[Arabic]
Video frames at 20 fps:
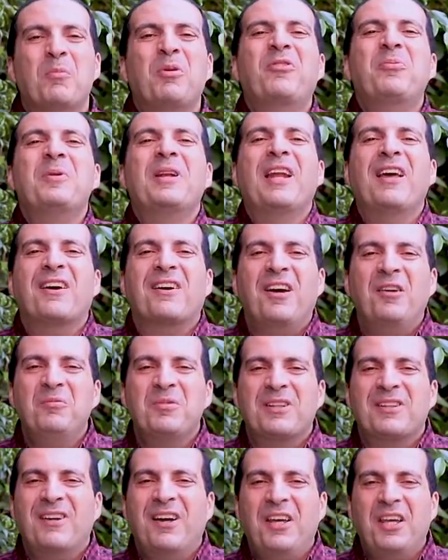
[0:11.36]
بسم الله
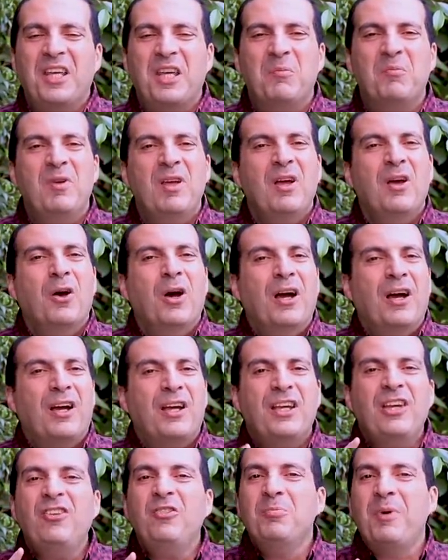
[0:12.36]
الرحمن الرحيم
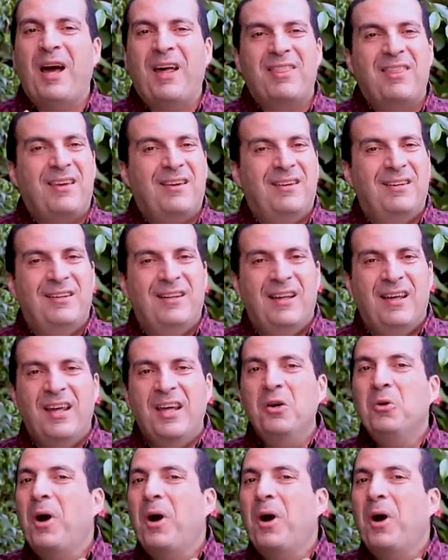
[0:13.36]
عيش مع ذكر الله